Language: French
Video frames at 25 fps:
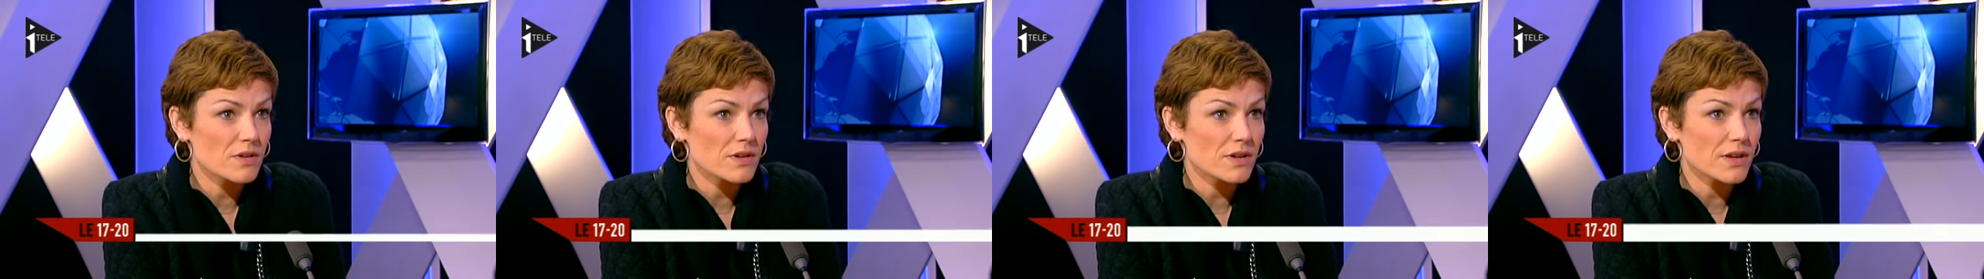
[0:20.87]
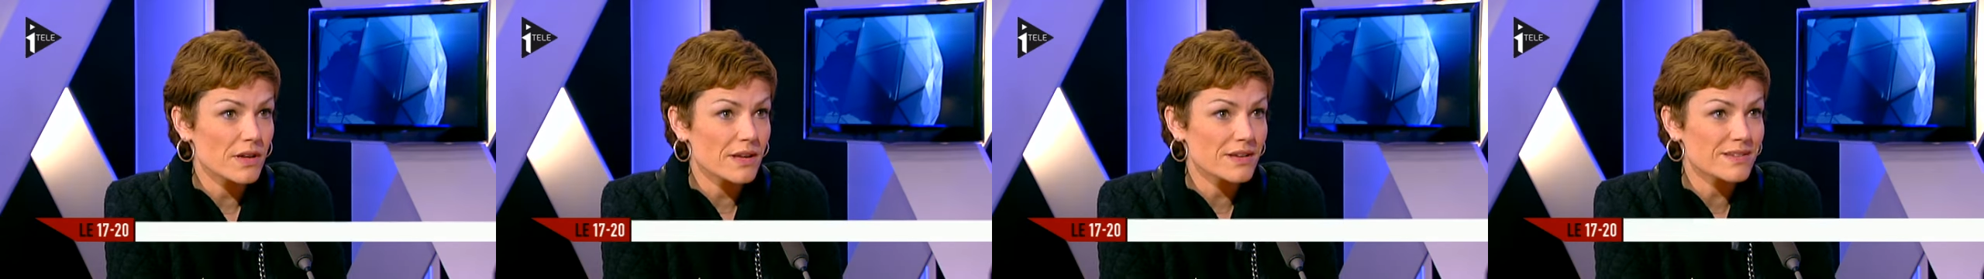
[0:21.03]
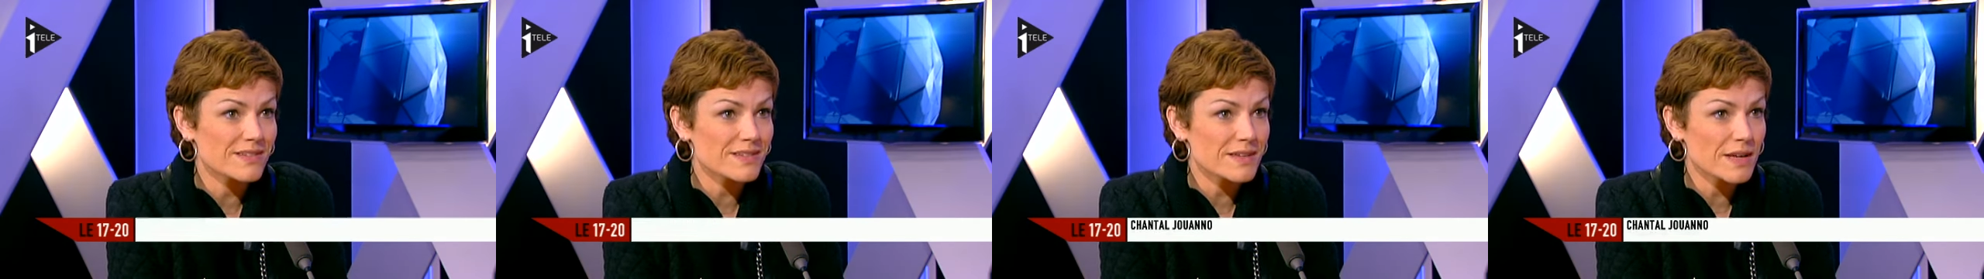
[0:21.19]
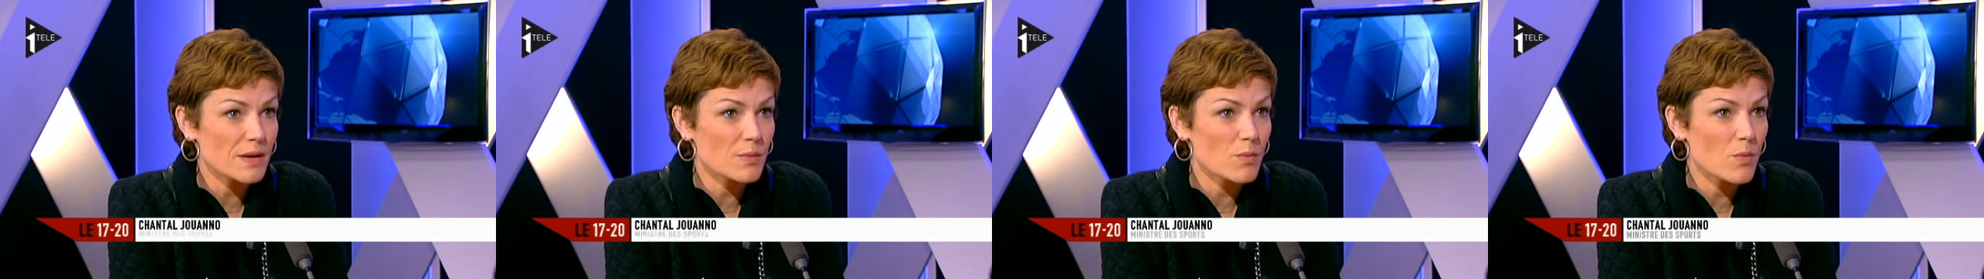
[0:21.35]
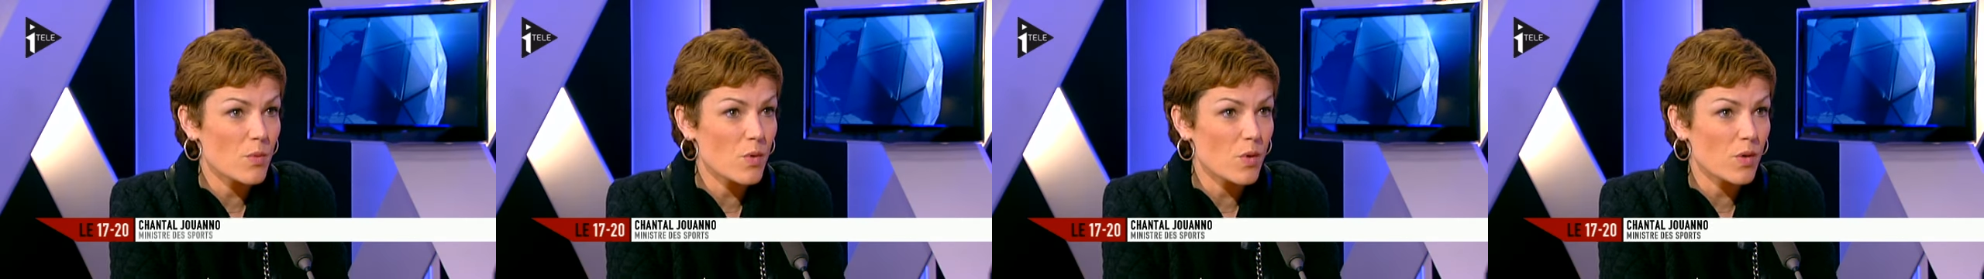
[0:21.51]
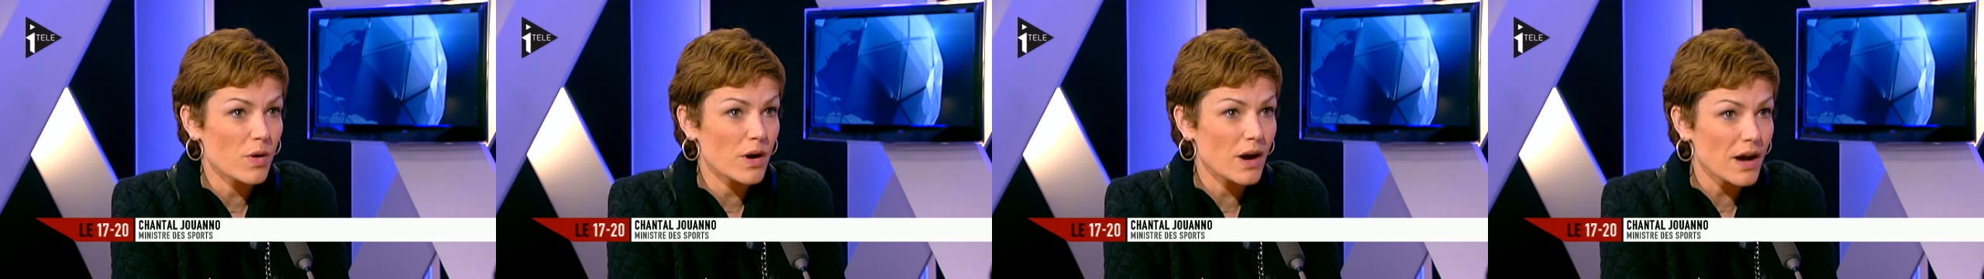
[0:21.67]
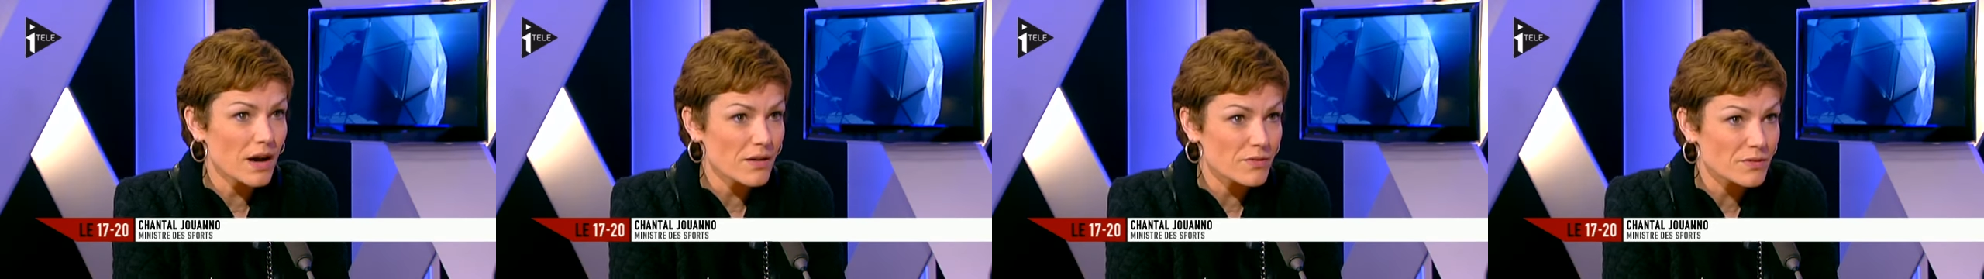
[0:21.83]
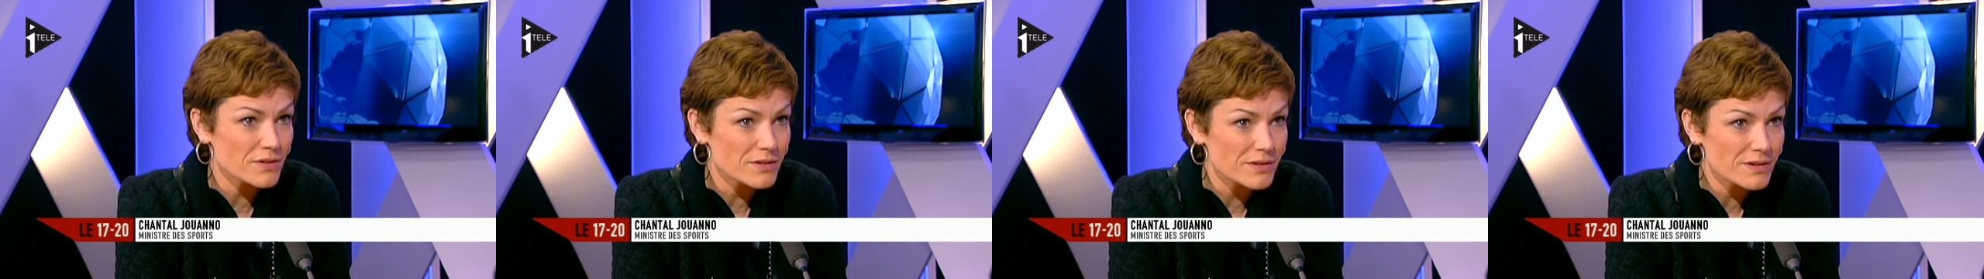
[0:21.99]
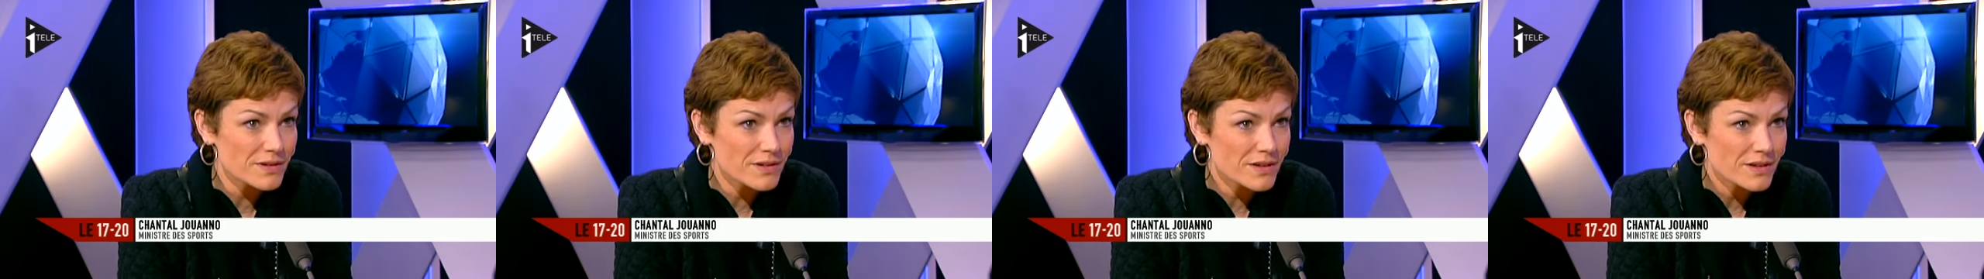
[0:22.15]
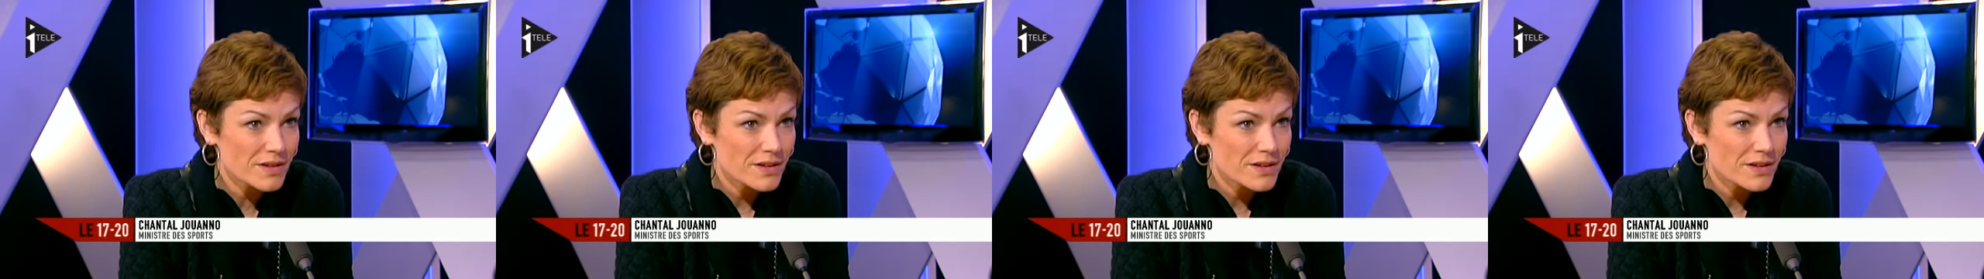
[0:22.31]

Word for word: euh, extrêmement graves